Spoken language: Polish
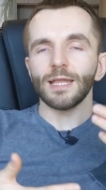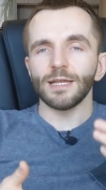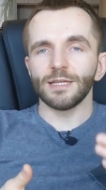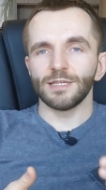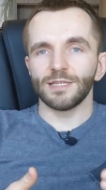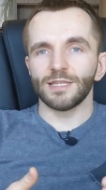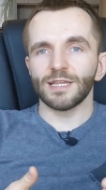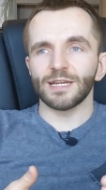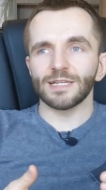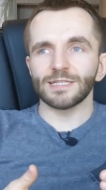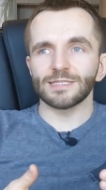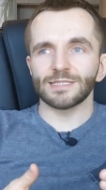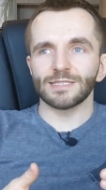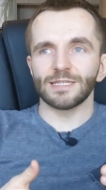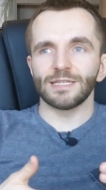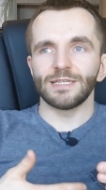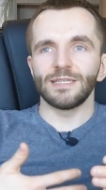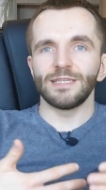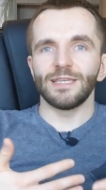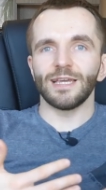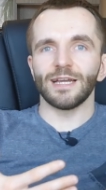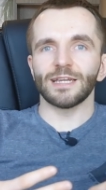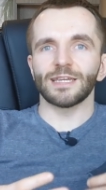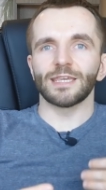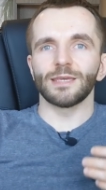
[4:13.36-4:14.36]
I teraz,
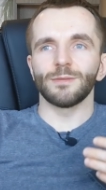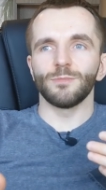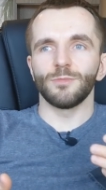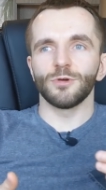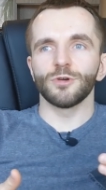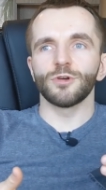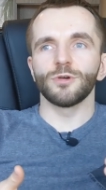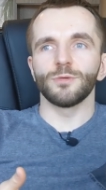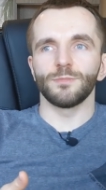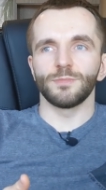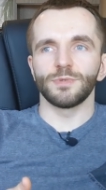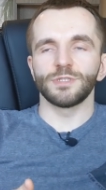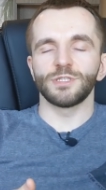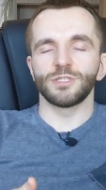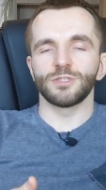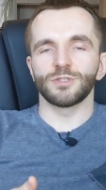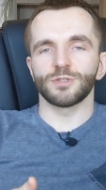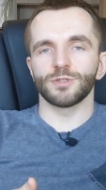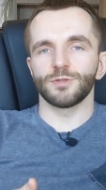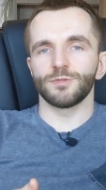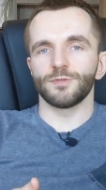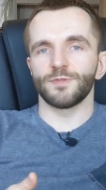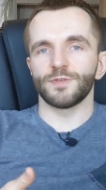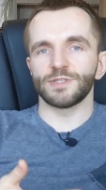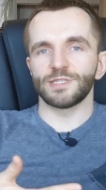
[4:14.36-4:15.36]
jakie mogą być
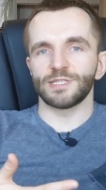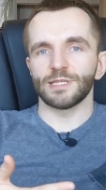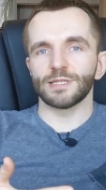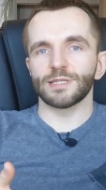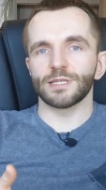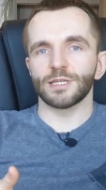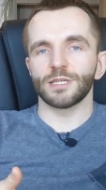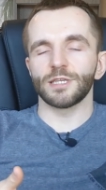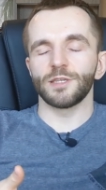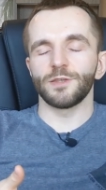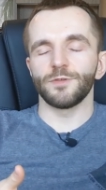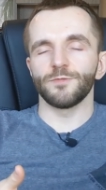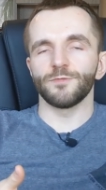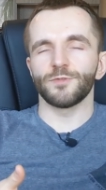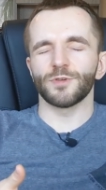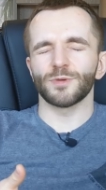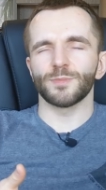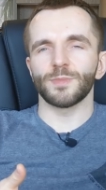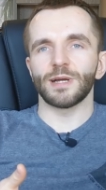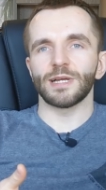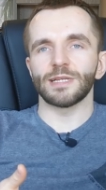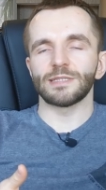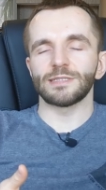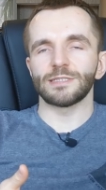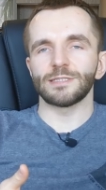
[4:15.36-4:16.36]
źródła właśnie tych
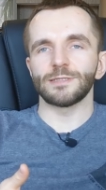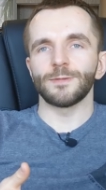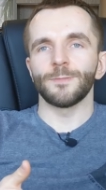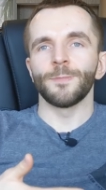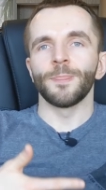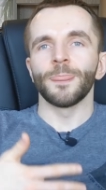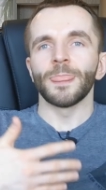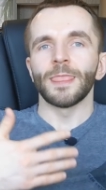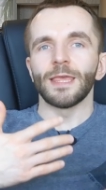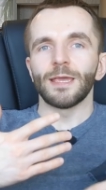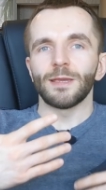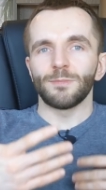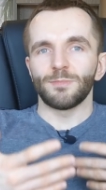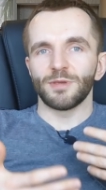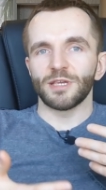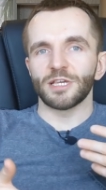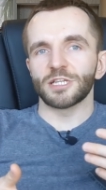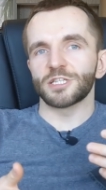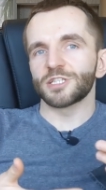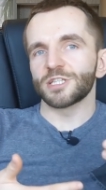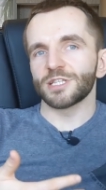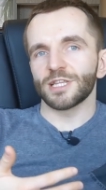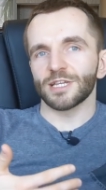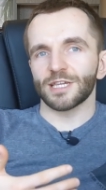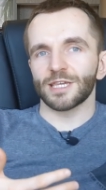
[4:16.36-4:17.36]
informacji?
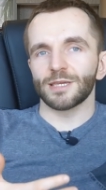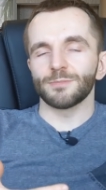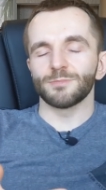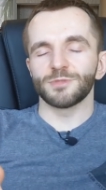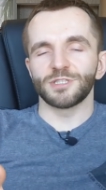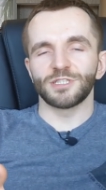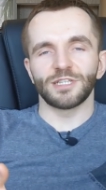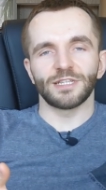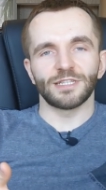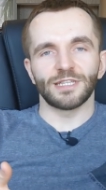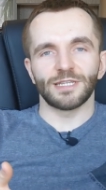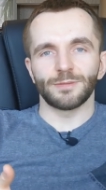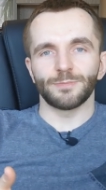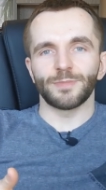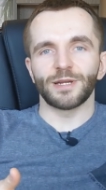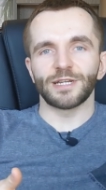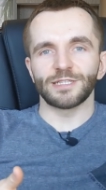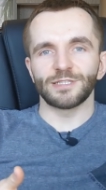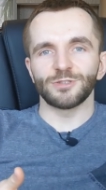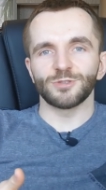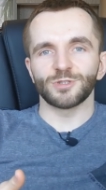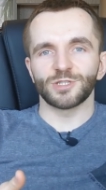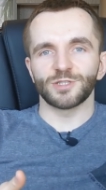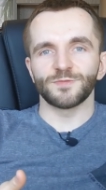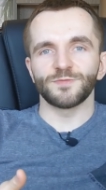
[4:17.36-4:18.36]
Pierwsze takie, myślę,
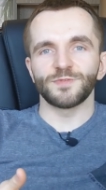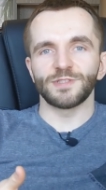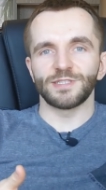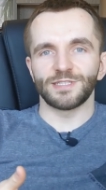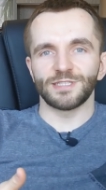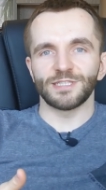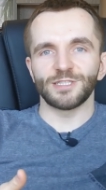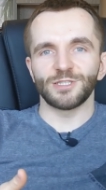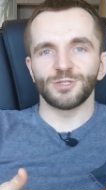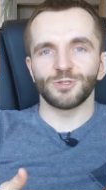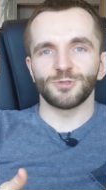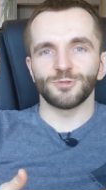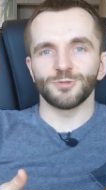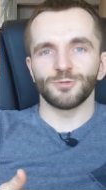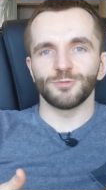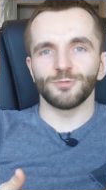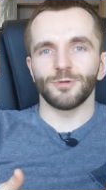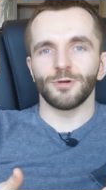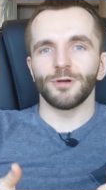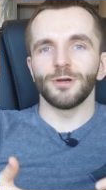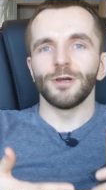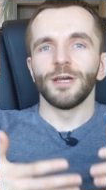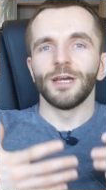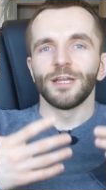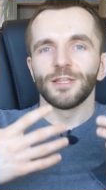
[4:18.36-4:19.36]
najbardziej oczywiste
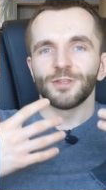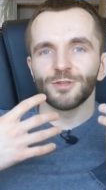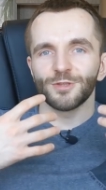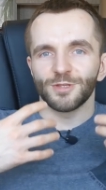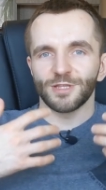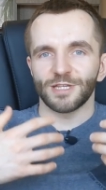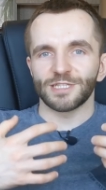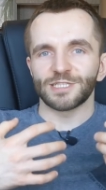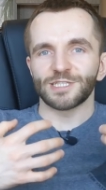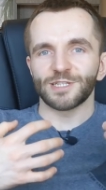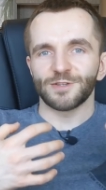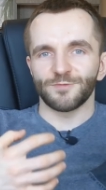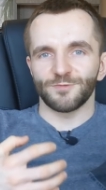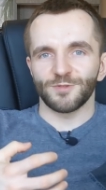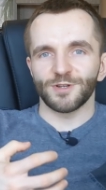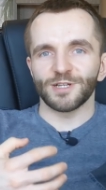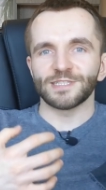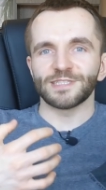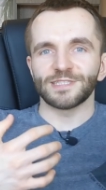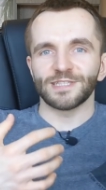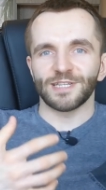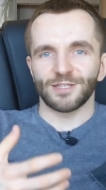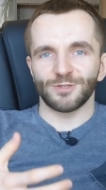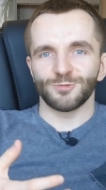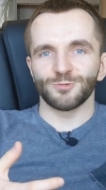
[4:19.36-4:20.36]
źródło to nasza
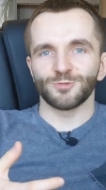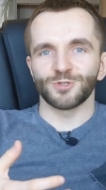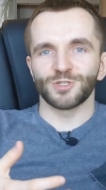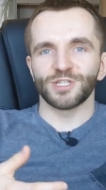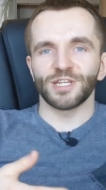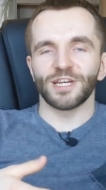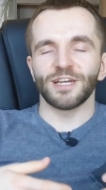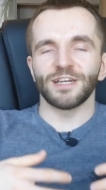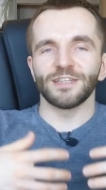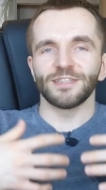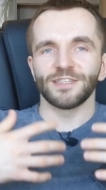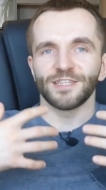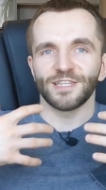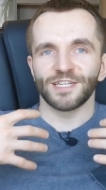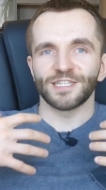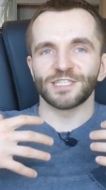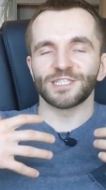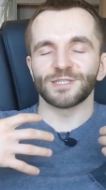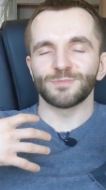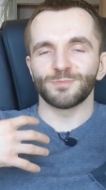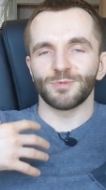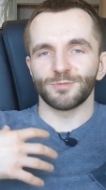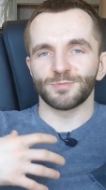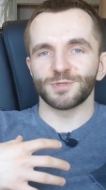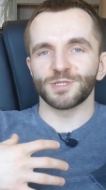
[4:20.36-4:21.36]
własna dusza,
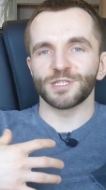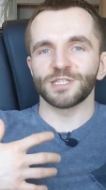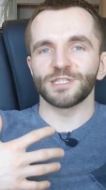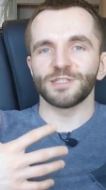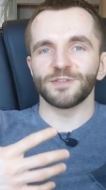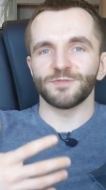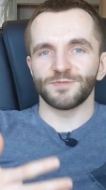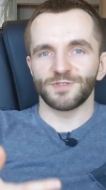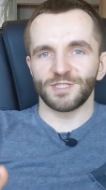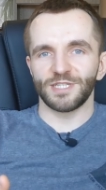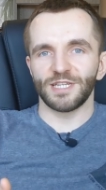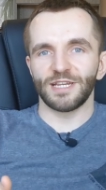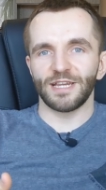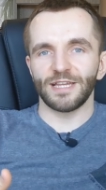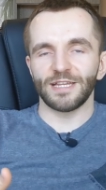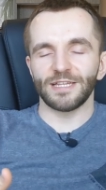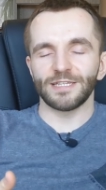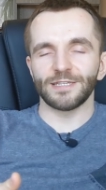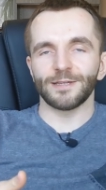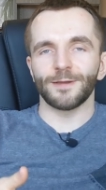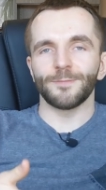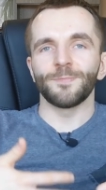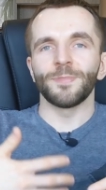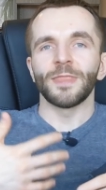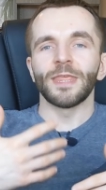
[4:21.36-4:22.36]
nasze poprzednie
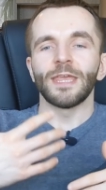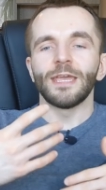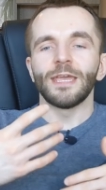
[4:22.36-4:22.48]
wcielenia.